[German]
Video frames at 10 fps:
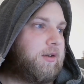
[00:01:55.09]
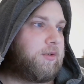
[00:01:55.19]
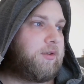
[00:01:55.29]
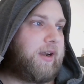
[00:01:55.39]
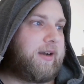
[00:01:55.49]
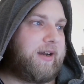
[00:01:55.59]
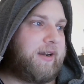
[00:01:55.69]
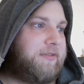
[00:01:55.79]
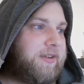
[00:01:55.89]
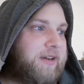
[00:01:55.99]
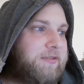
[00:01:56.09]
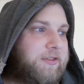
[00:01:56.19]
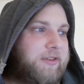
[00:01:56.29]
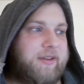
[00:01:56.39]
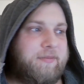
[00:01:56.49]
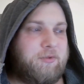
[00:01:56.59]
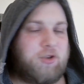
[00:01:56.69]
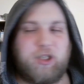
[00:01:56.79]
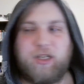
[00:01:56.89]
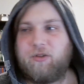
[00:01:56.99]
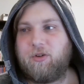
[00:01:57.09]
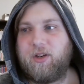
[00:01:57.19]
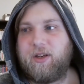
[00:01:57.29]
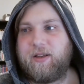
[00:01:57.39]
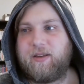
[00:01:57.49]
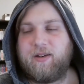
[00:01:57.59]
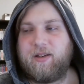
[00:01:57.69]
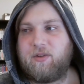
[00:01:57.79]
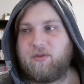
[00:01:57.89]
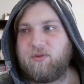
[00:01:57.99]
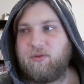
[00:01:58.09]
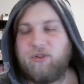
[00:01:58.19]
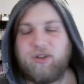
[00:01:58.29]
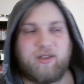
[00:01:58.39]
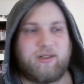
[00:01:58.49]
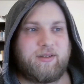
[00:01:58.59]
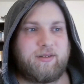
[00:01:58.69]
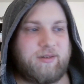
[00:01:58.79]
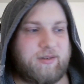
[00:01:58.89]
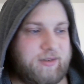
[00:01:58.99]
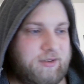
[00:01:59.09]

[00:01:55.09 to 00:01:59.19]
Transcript: und hat ein FSK von 6. Budget konnte ich jetzt nichts zu finden.